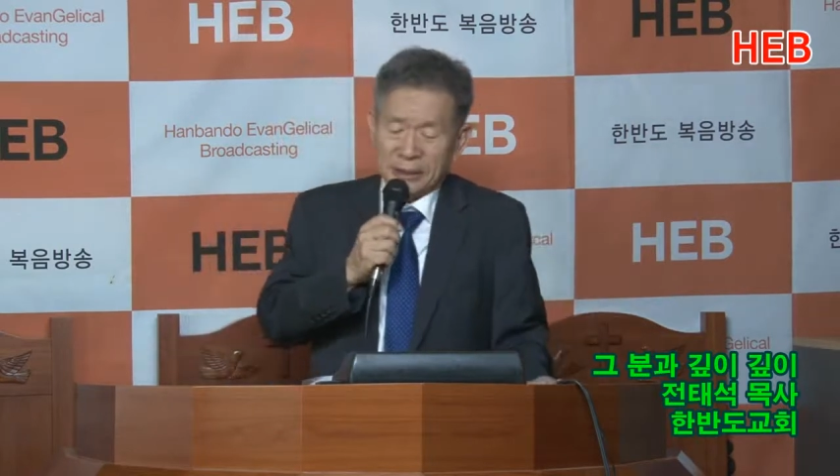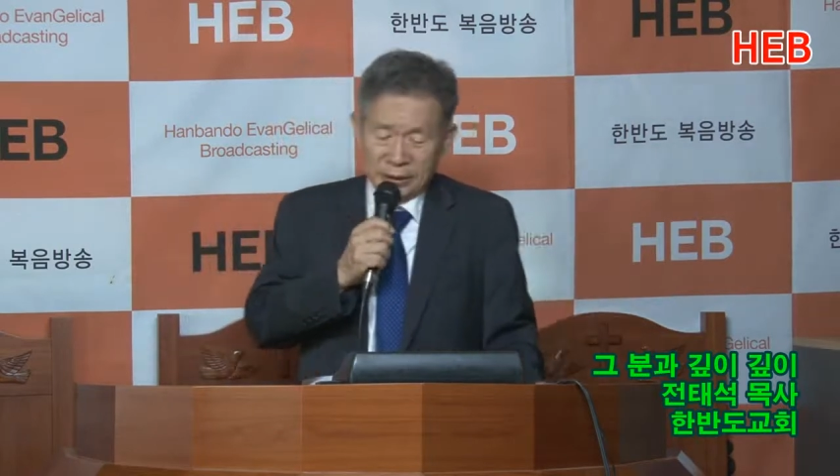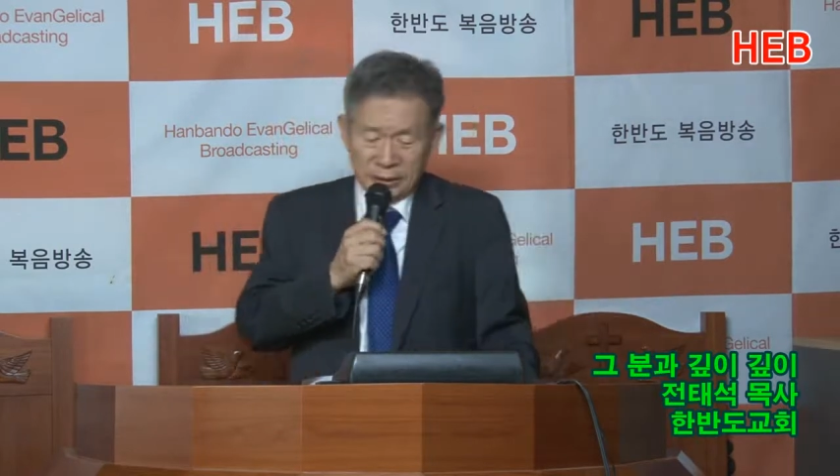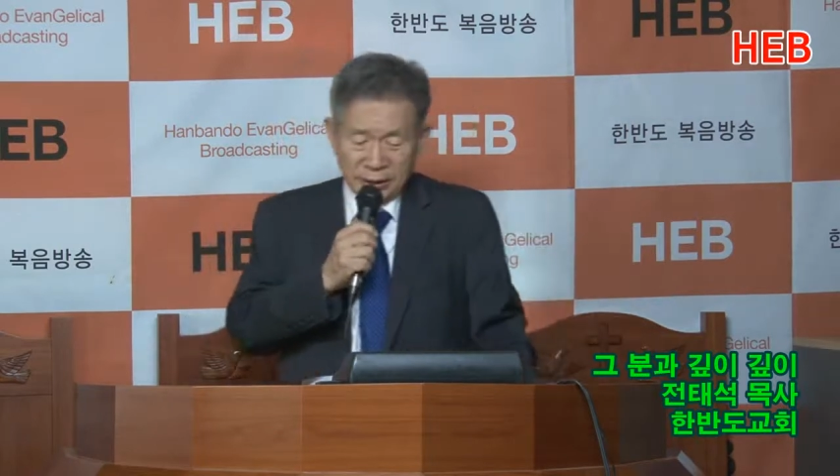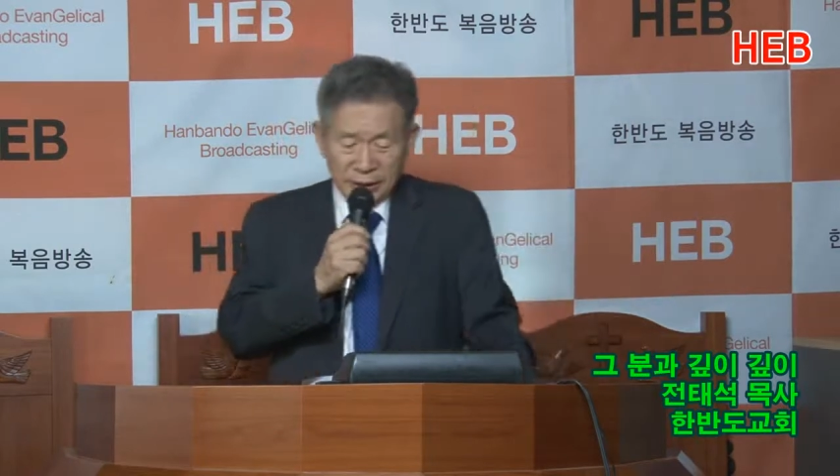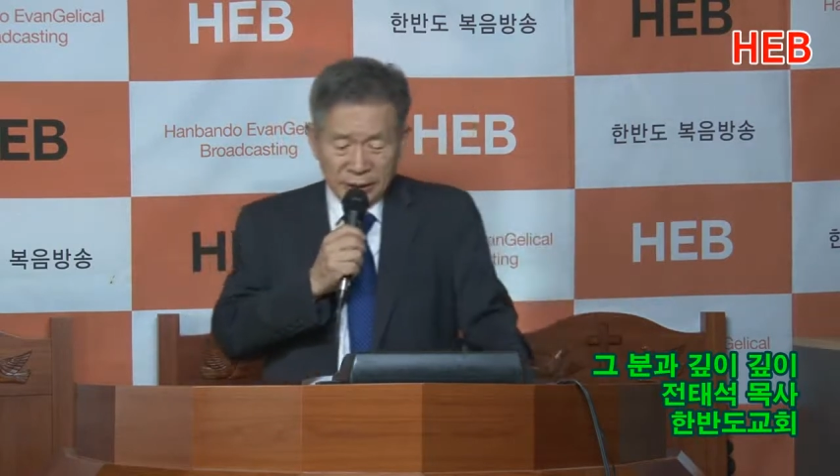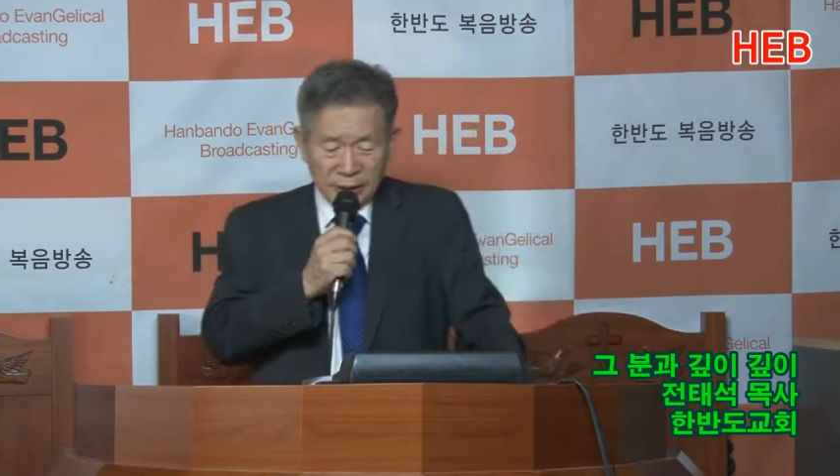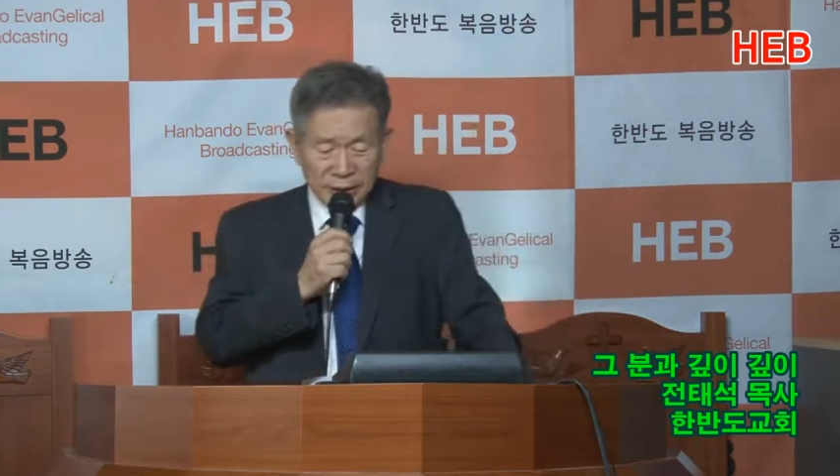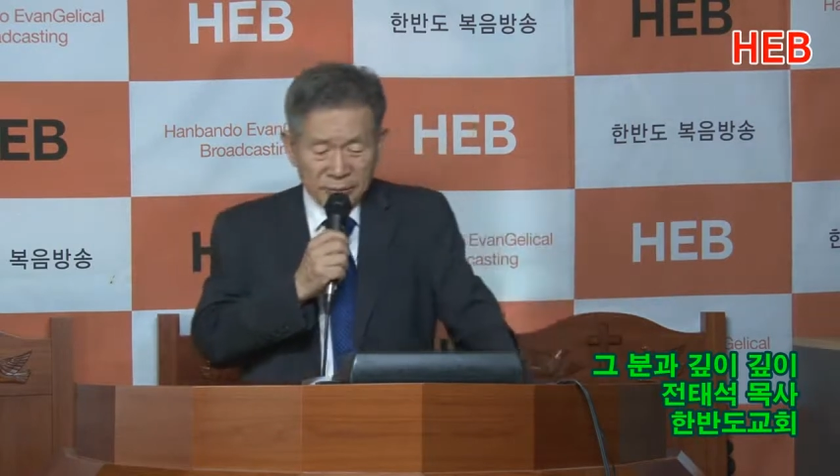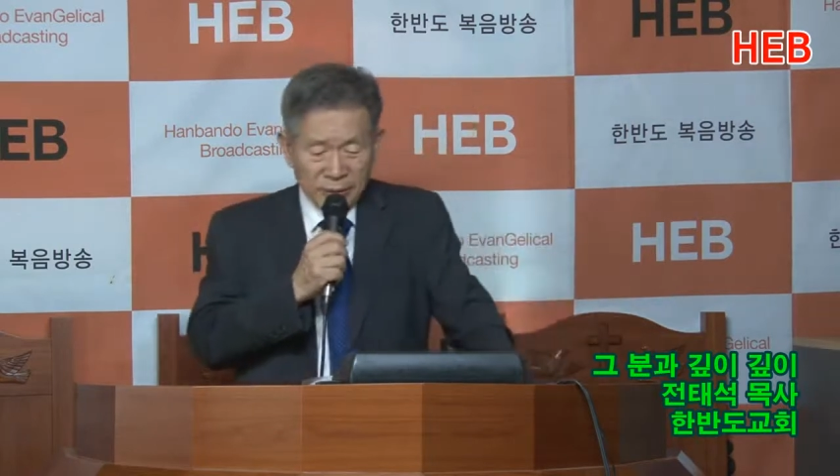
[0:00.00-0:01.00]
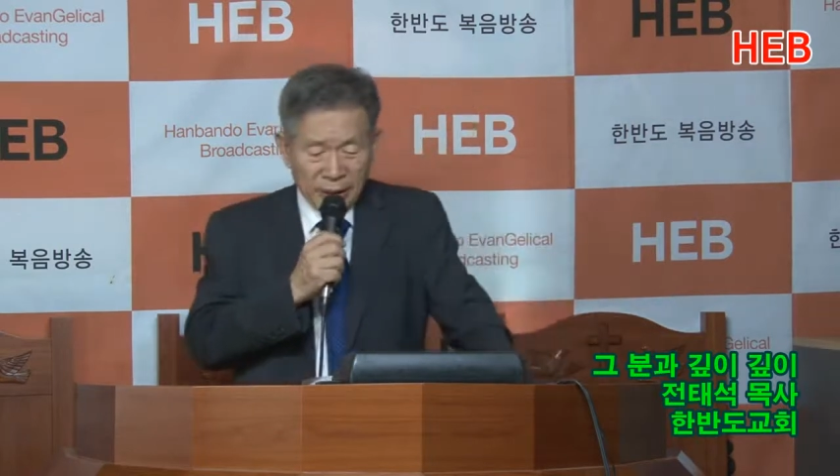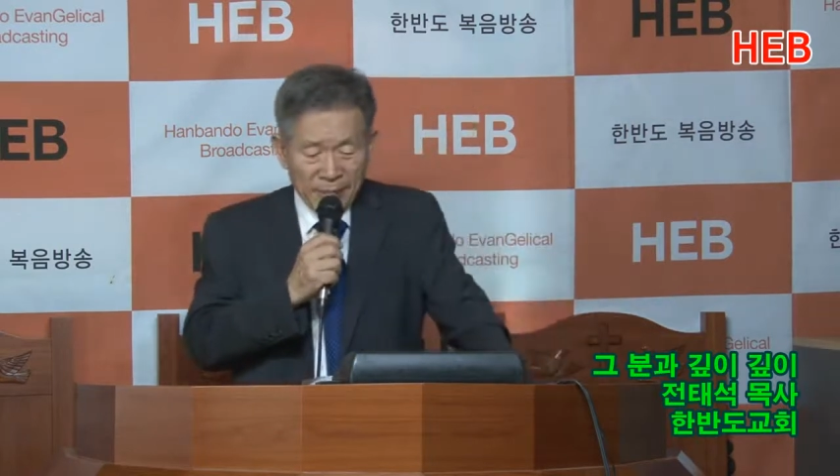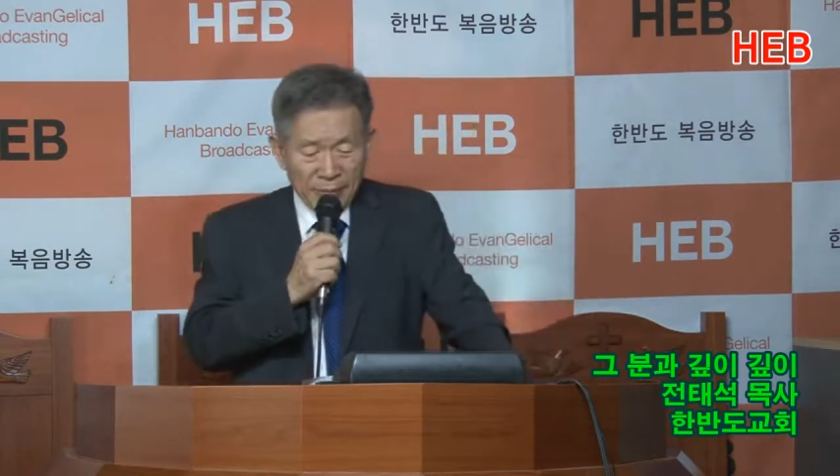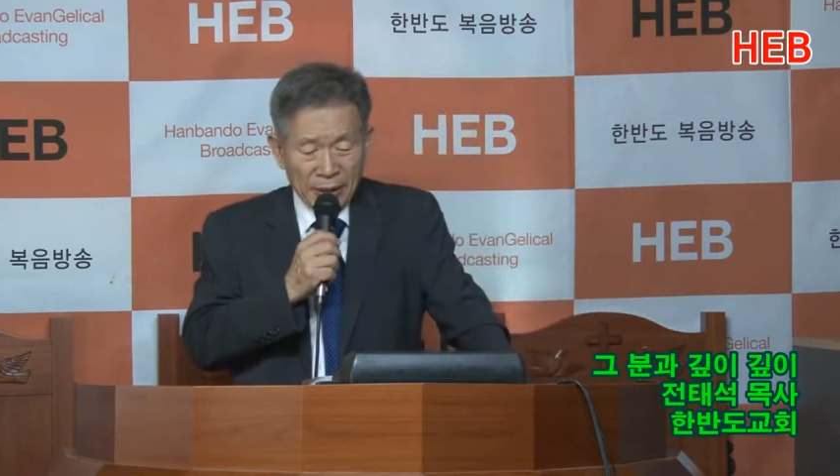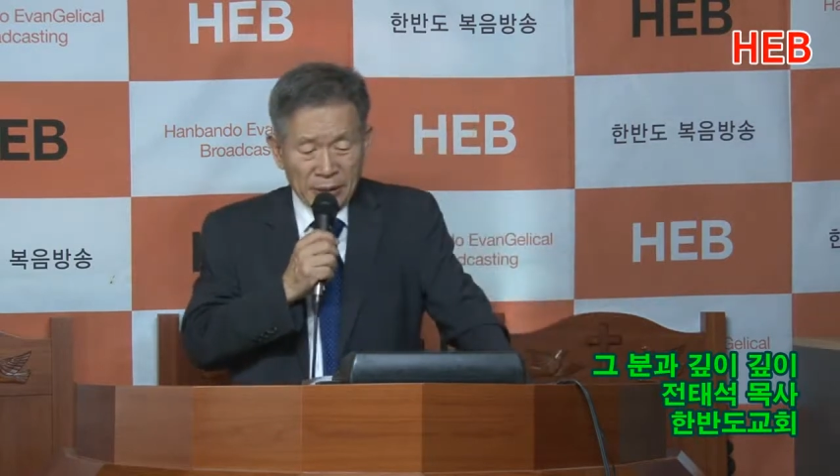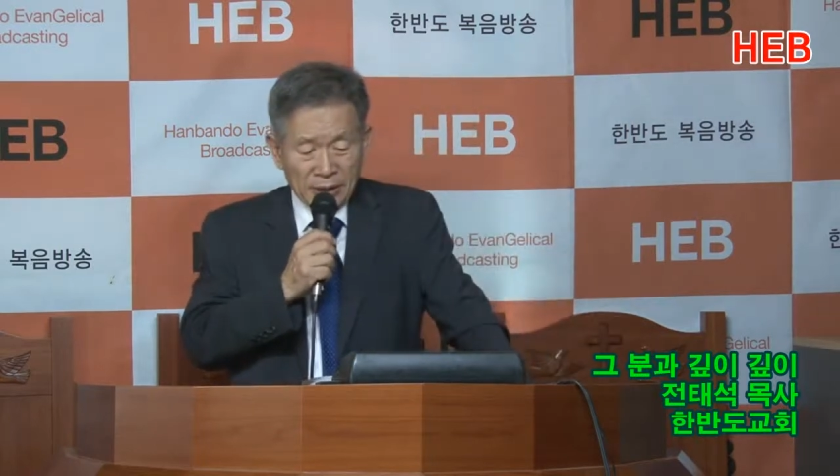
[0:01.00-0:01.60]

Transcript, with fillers: 있었던 것입니다.